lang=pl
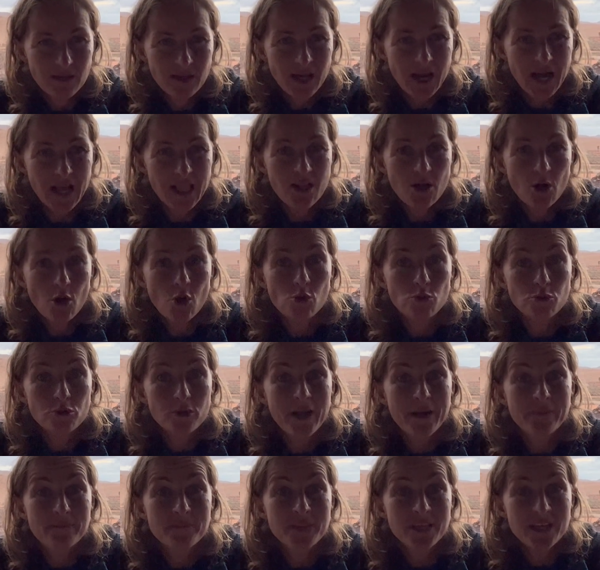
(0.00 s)
ale on
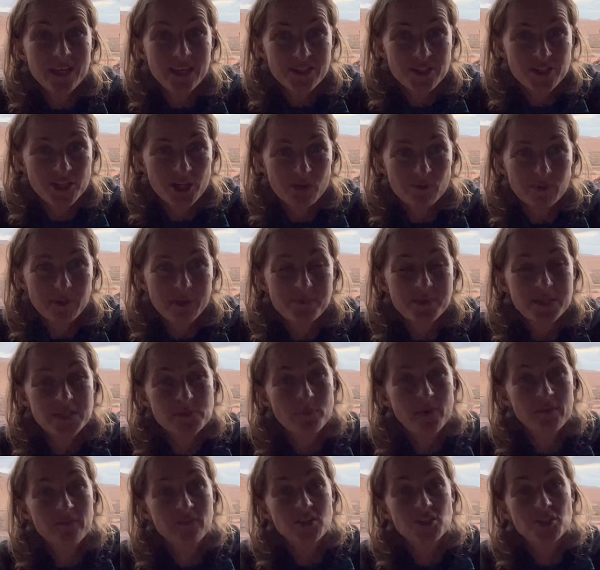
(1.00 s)
tam nie siał. Tam jest
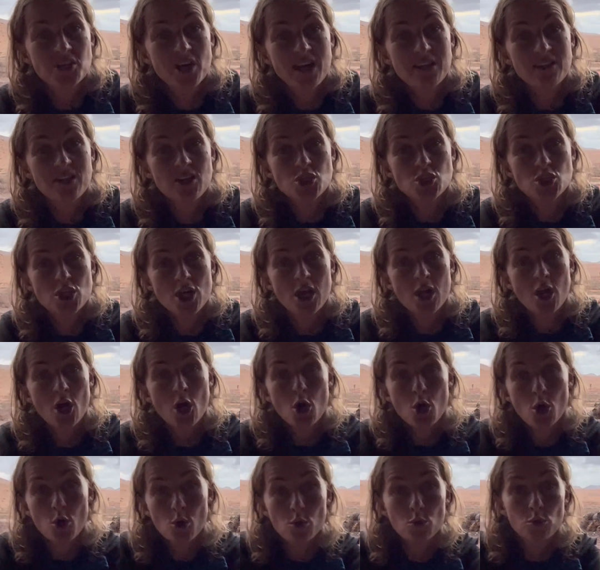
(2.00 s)
powiedziane, że
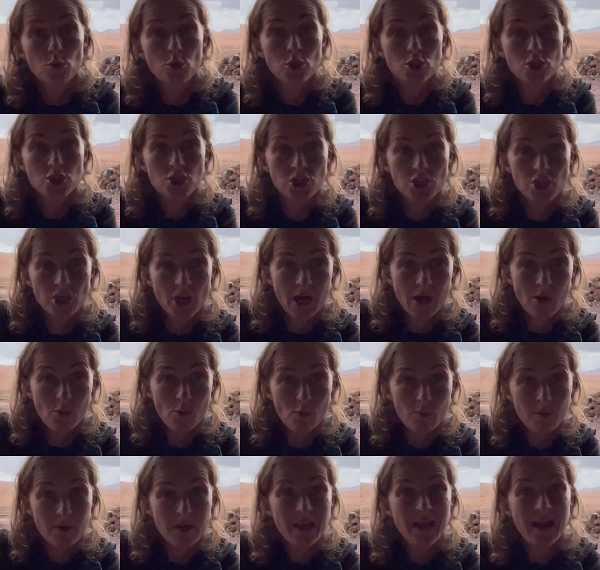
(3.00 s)
on
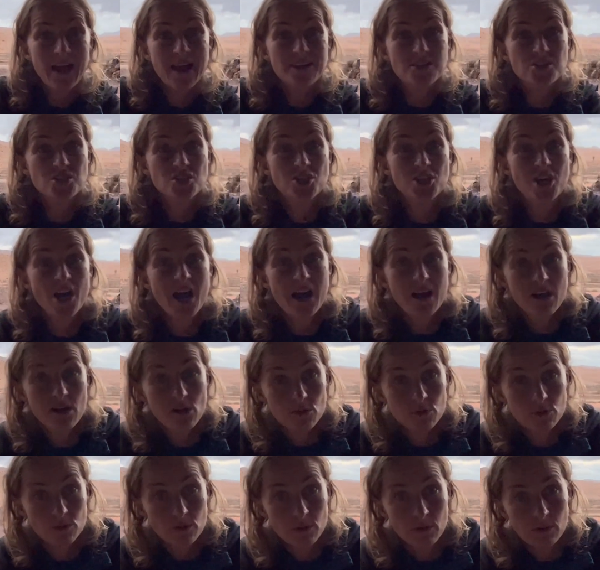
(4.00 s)
siał, a
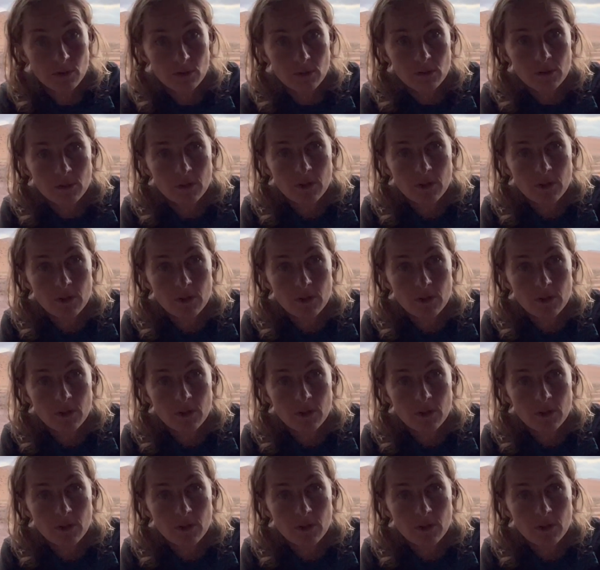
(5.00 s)
ziarno